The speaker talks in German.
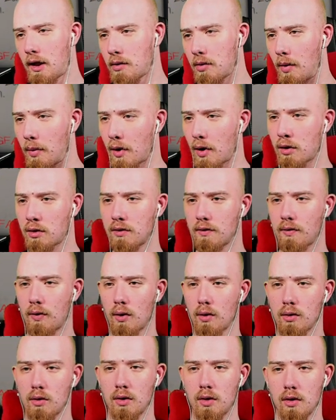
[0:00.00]
Wir brauchen ein
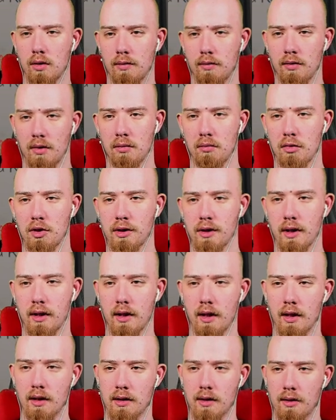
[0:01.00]
Foto, wir müssen eine
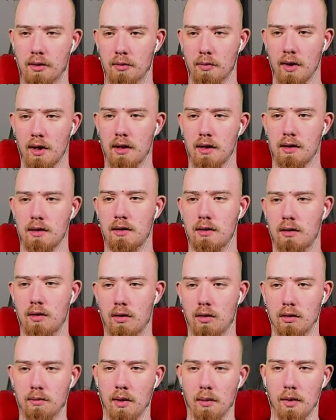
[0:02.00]
Kerze ausblasen
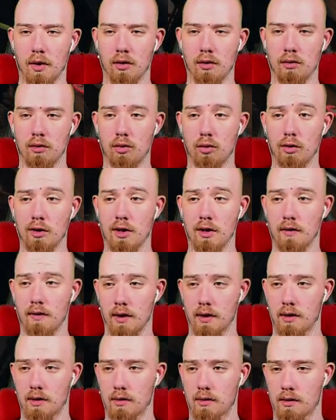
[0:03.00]
und wir brauchen ein
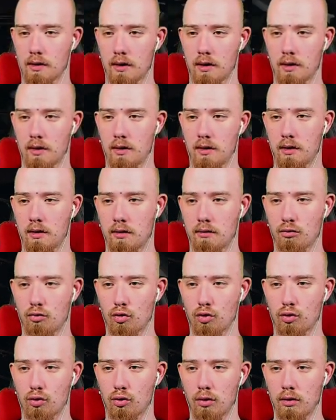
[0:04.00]
Kruzifix.
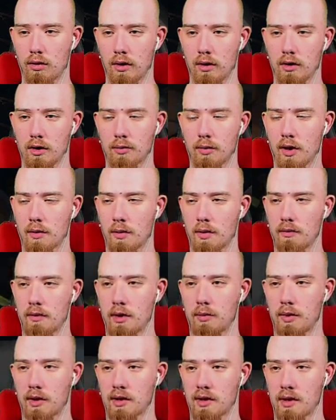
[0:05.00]
Das klingt alles machbar, würde
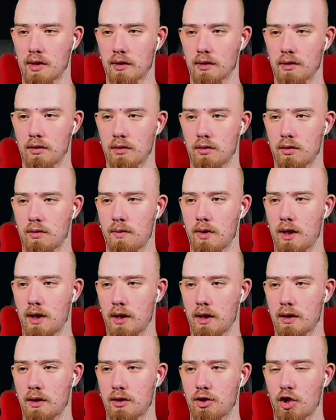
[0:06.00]
ich mal sagen. Und wir
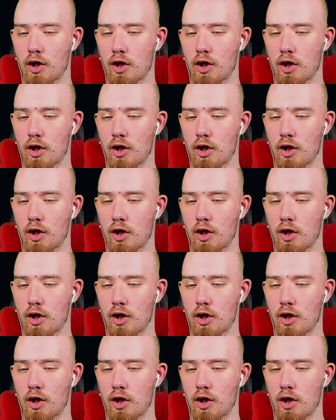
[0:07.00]
jagen